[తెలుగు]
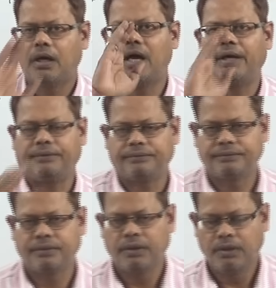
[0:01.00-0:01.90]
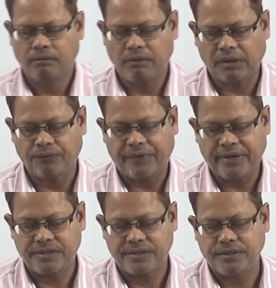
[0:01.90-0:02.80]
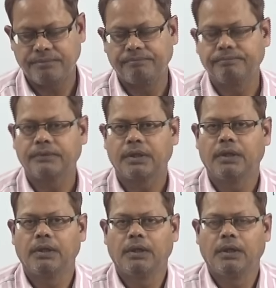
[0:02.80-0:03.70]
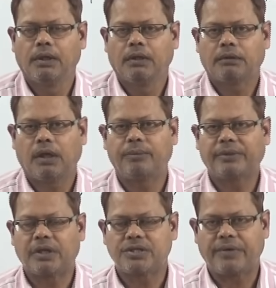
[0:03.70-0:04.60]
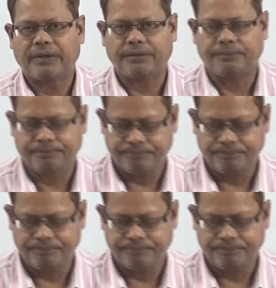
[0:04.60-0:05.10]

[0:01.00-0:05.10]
హాయ్ వెల్కమ్ ఫ్రెండ్స్ తెలుమితులు స్వాగతం